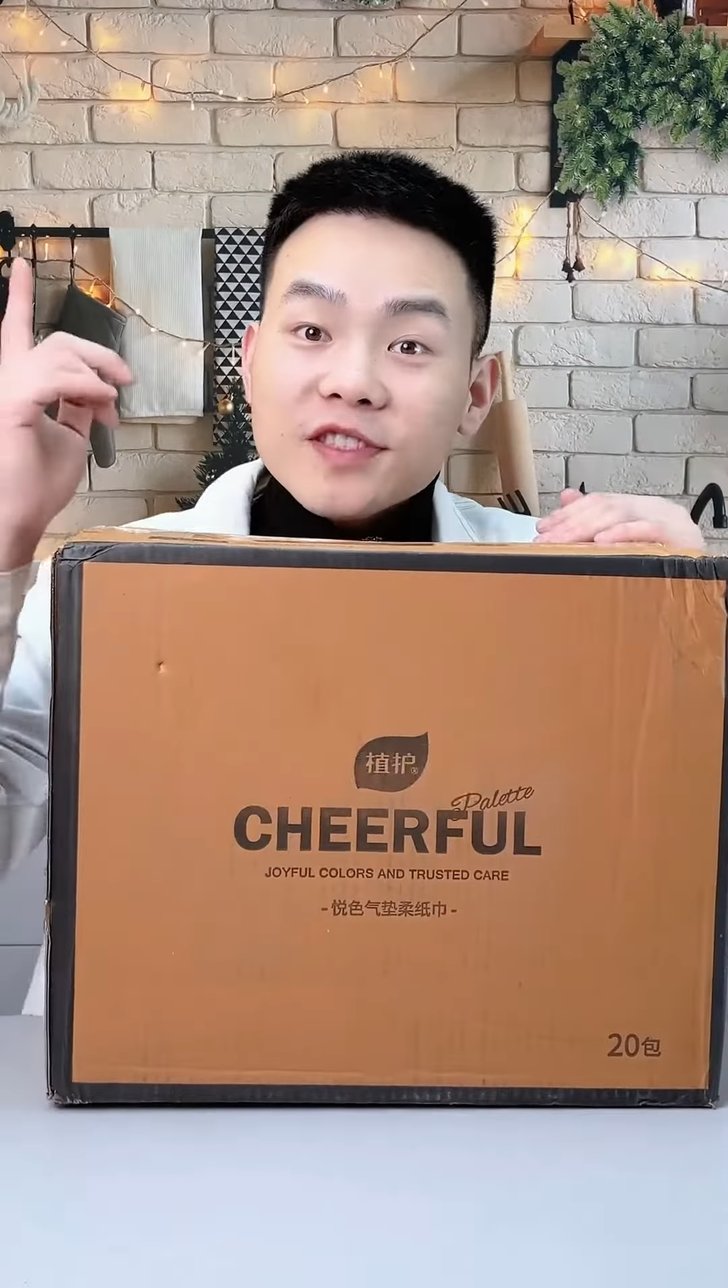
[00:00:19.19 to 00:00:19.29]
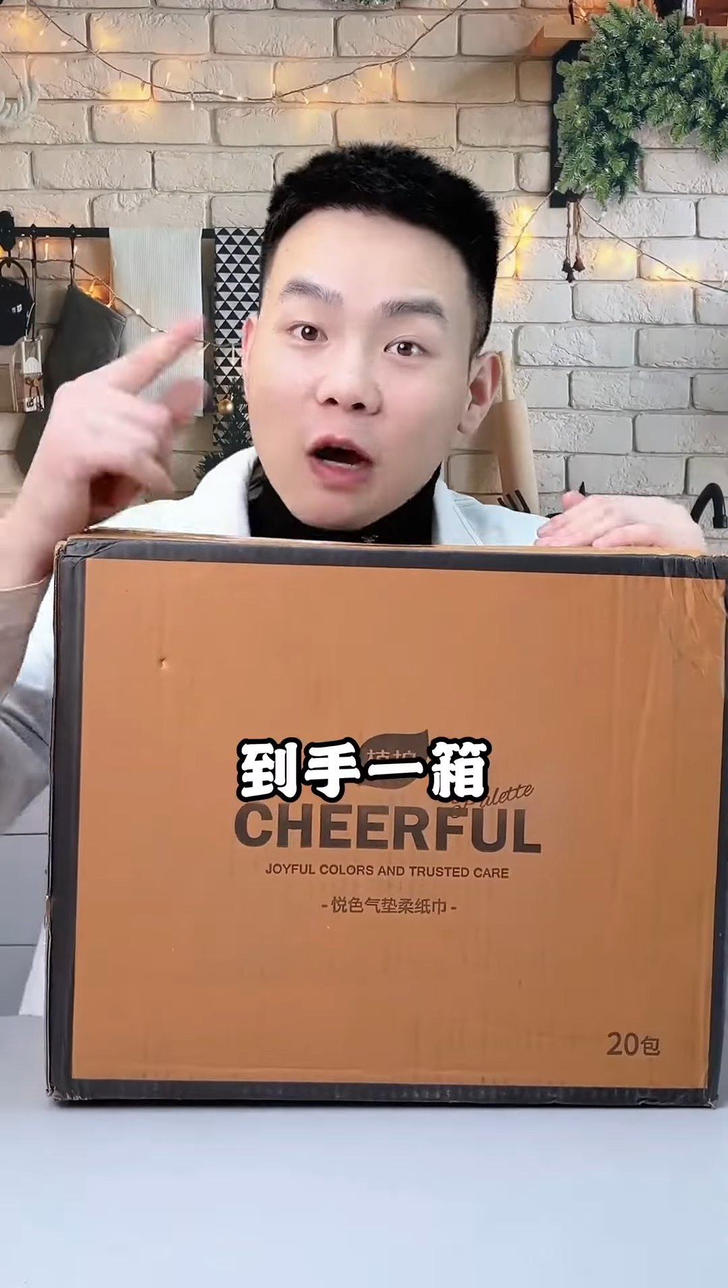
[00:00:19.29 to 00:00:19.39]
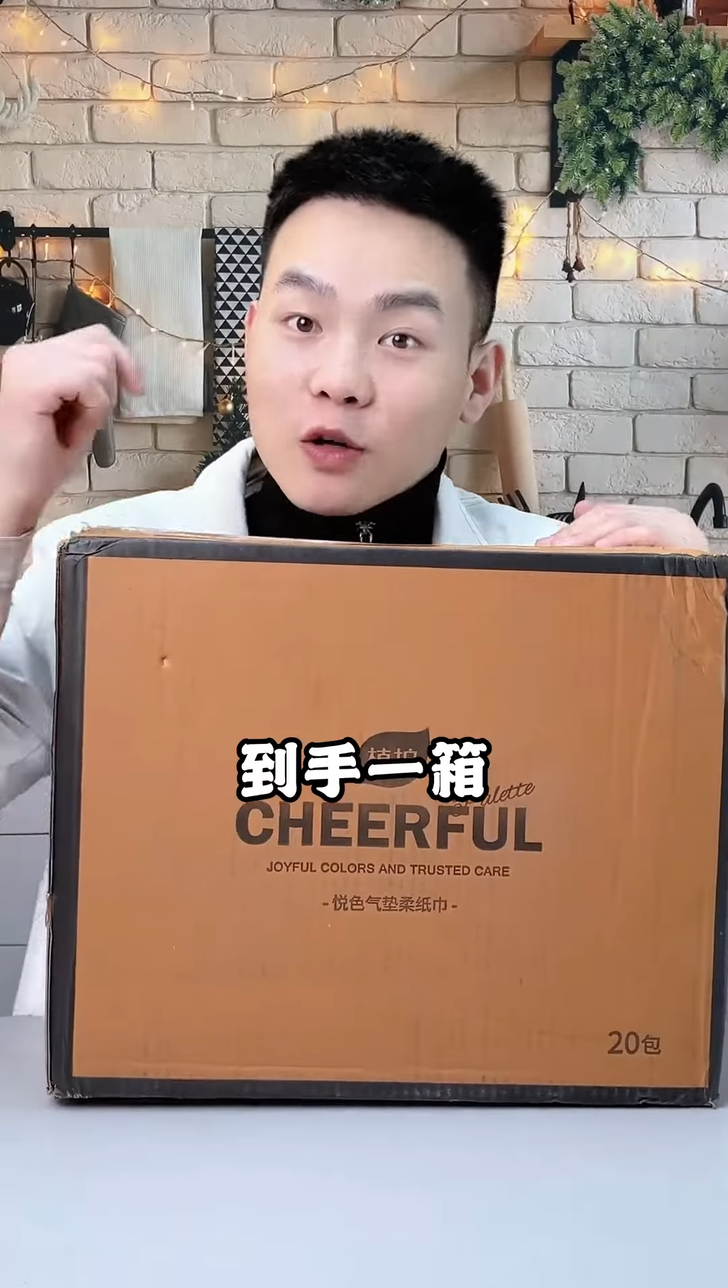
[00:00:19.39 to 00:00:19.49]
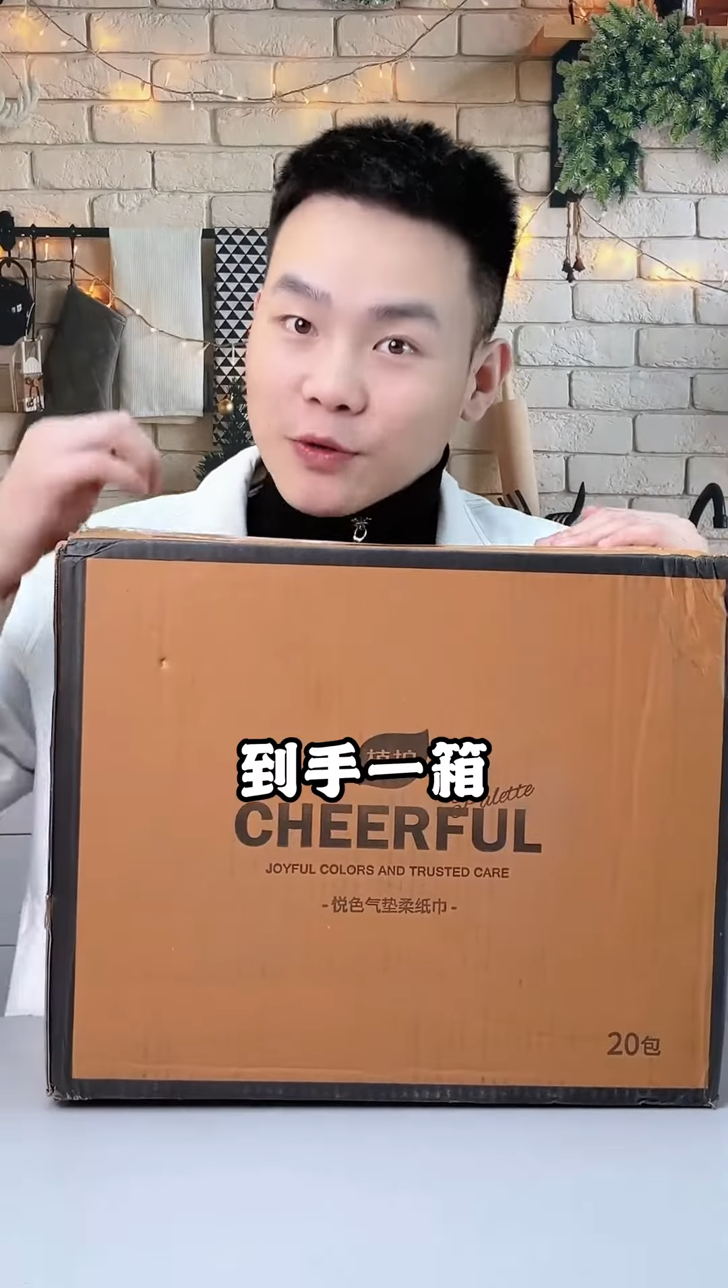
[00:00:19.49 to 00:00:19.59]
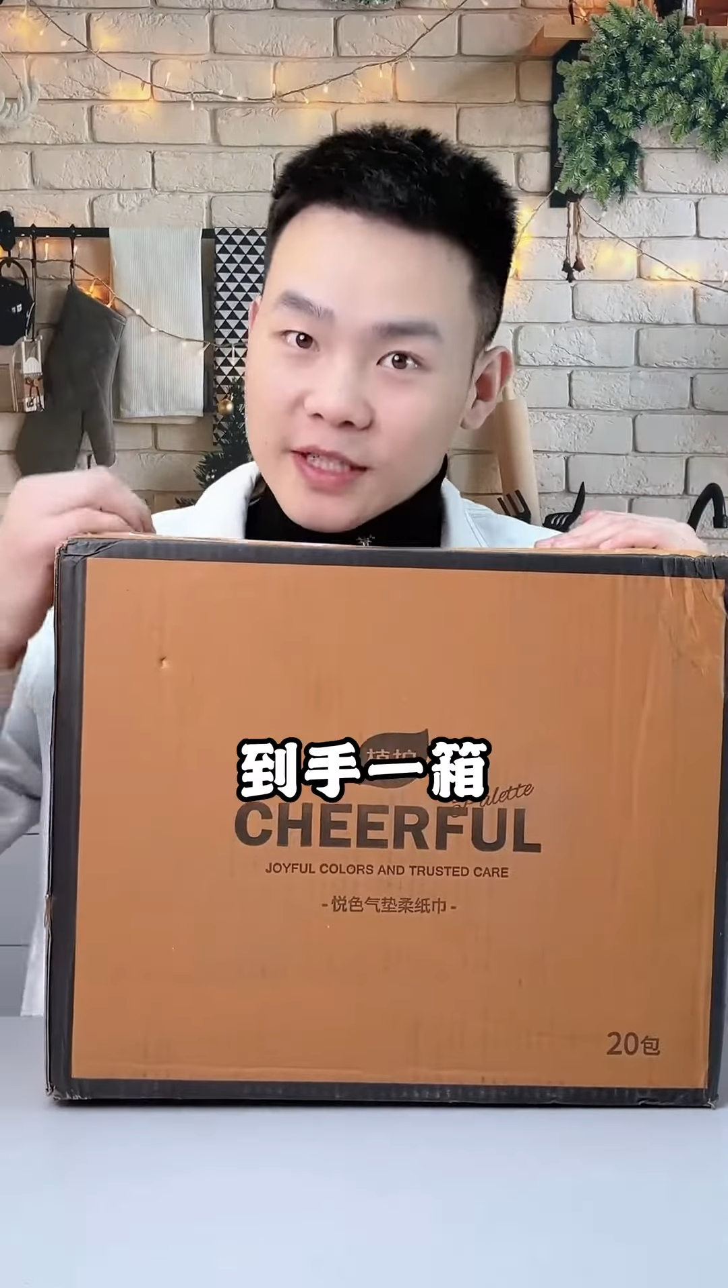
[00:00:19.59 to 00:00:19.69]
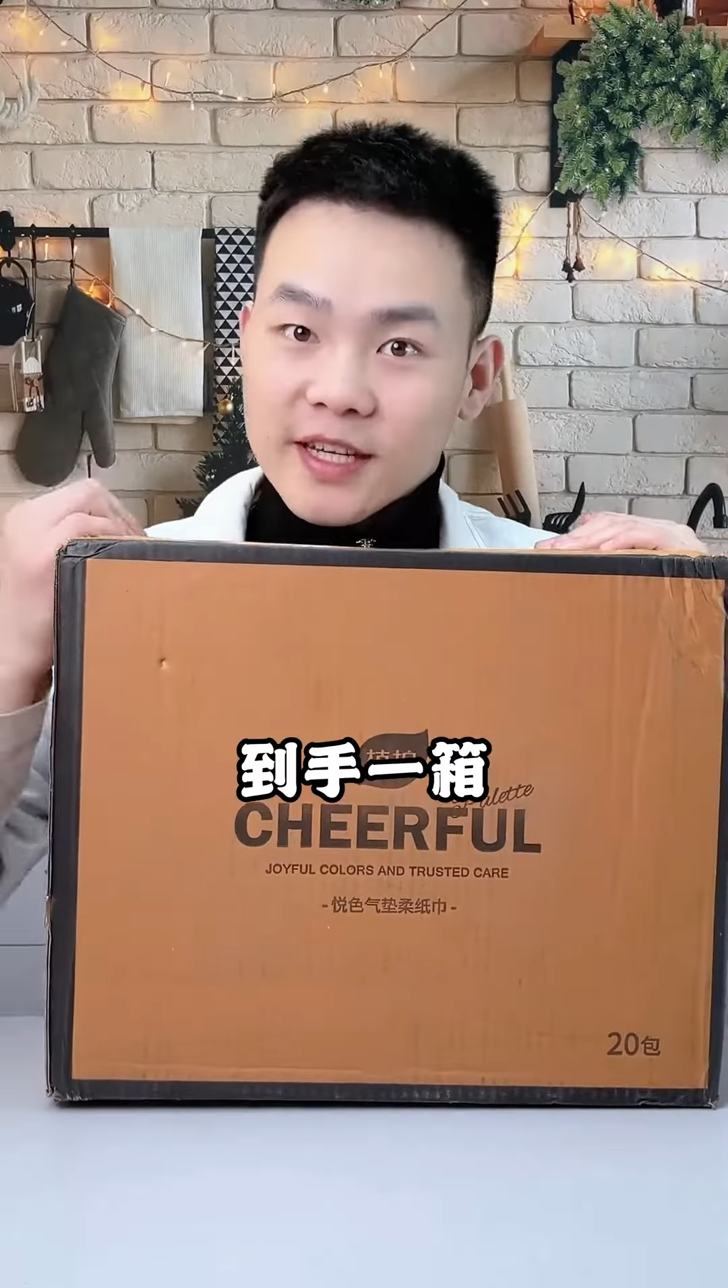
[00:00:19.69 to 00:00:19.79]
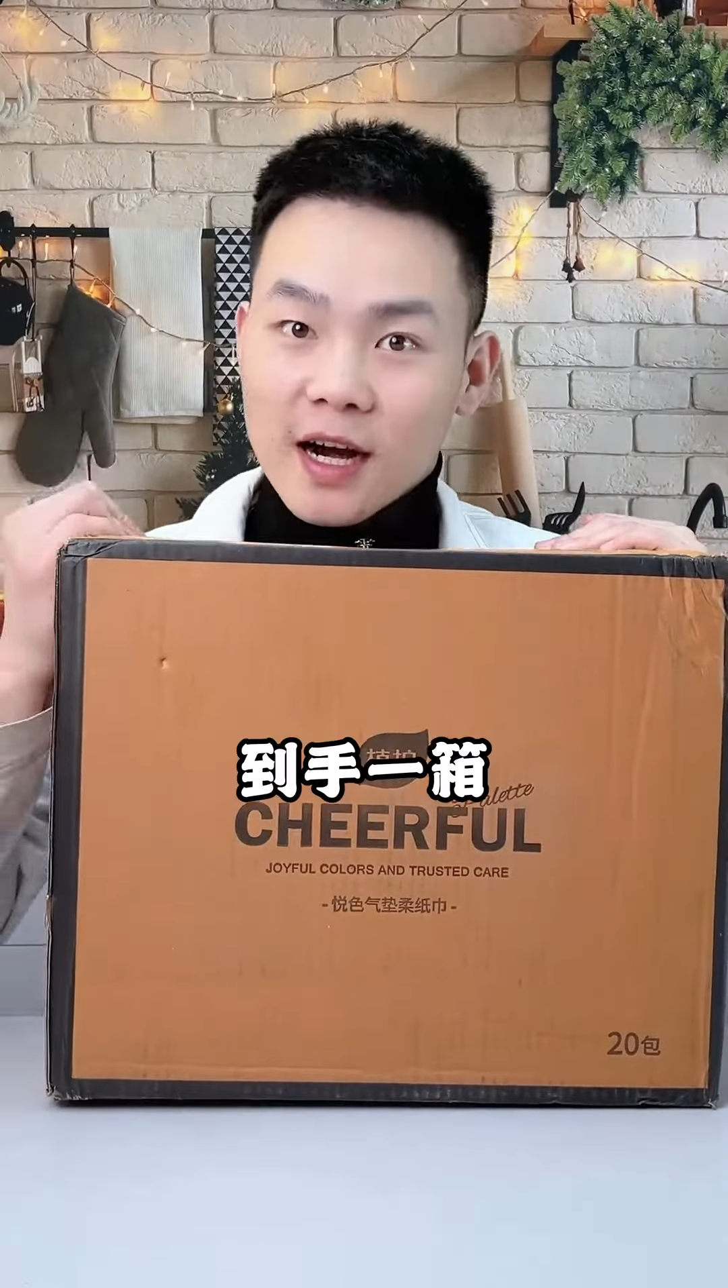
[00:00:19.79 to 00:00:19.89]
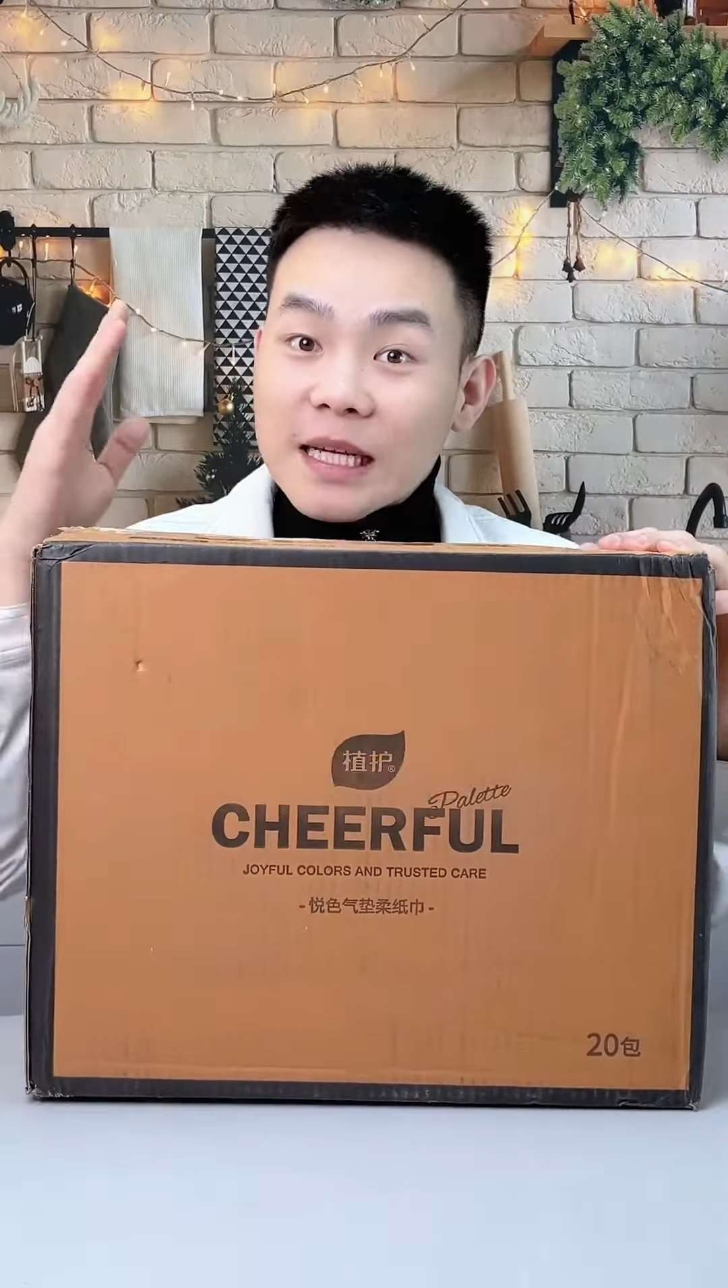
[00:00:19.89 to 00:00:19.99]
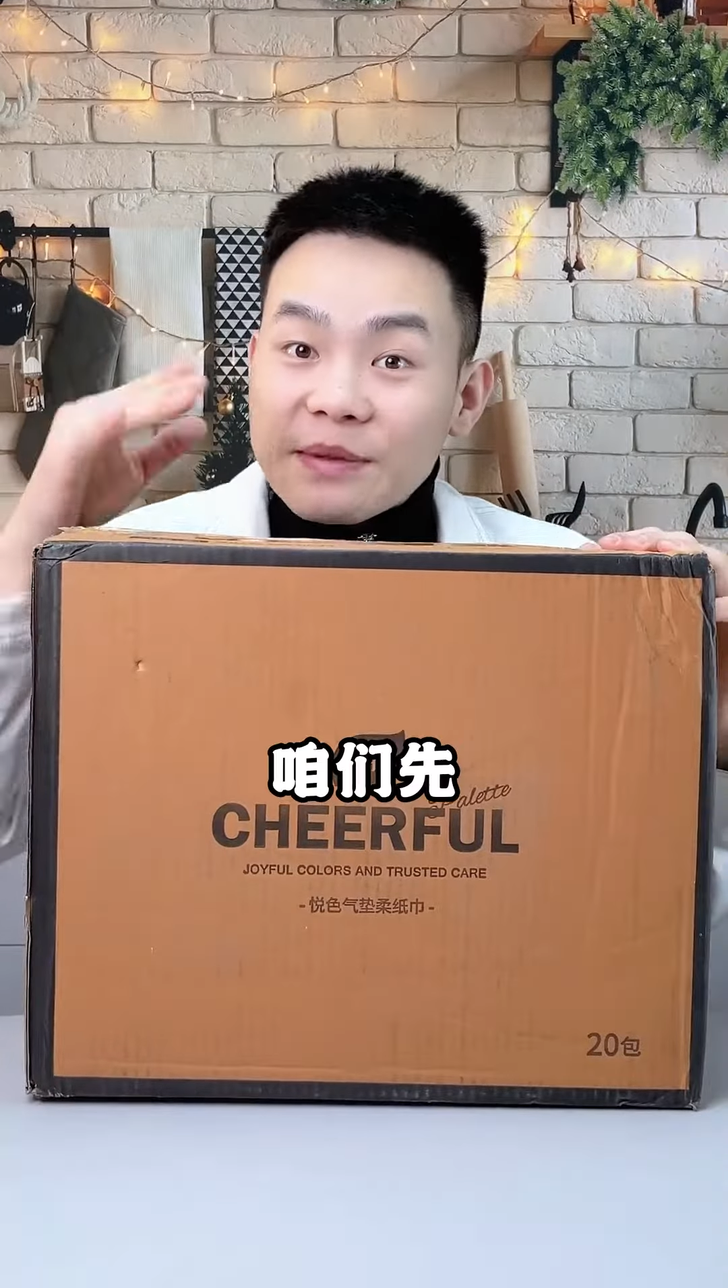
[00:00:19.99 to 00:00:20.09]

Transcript: 到手一箱。